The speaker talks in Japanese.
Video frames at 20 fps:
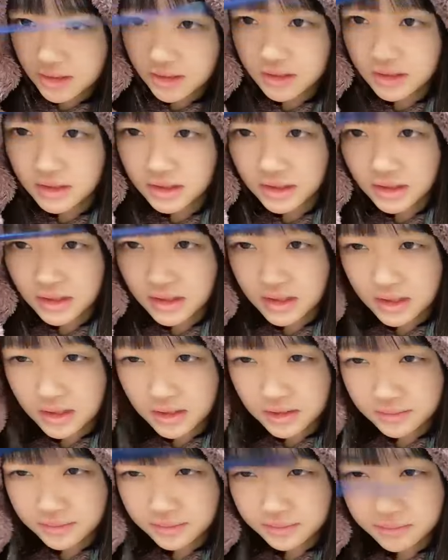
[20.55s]
いやなん
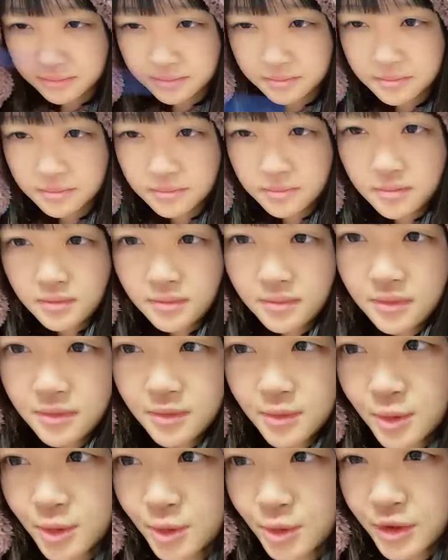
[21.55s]
か
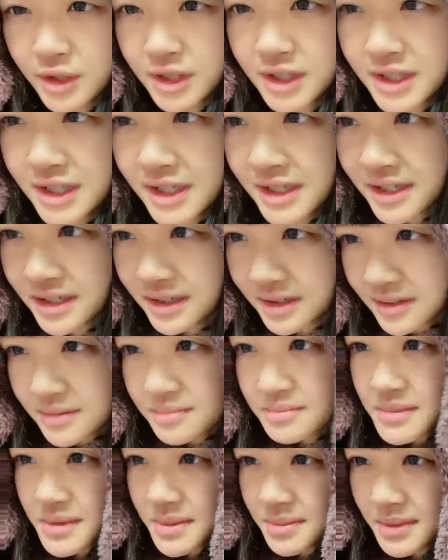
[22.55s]
これで
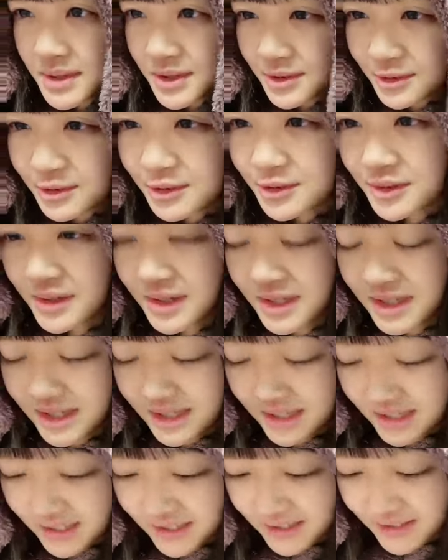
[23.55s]
耳を
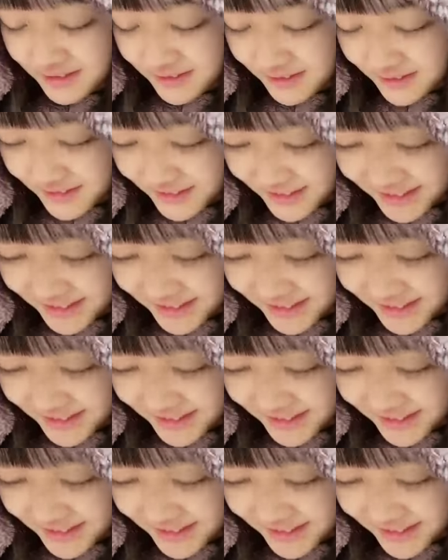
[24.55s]
あの